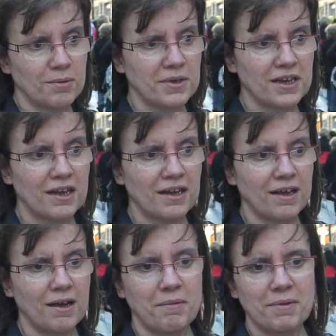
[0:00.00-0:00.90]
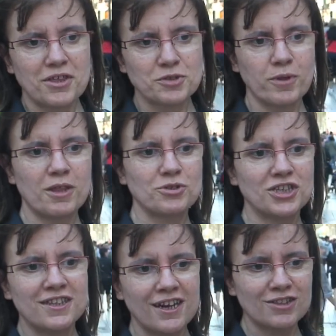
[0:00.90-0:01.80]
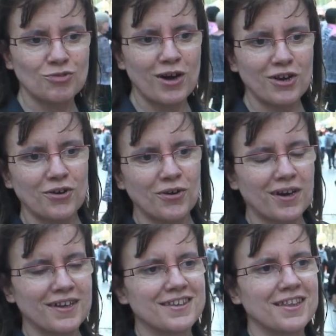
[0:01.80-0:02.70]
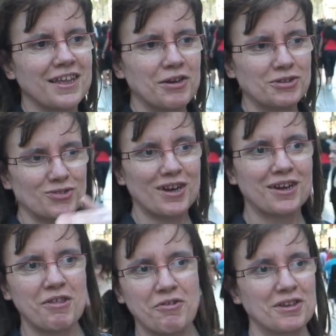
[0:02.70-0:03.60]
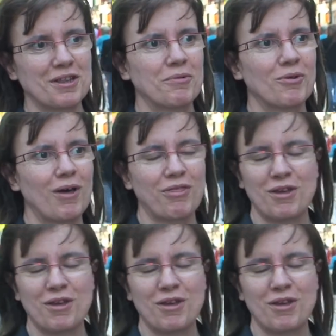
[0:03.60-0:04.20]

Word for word: También a, veces podemos interactuar con gente de nuestro alrededor y tampoco lo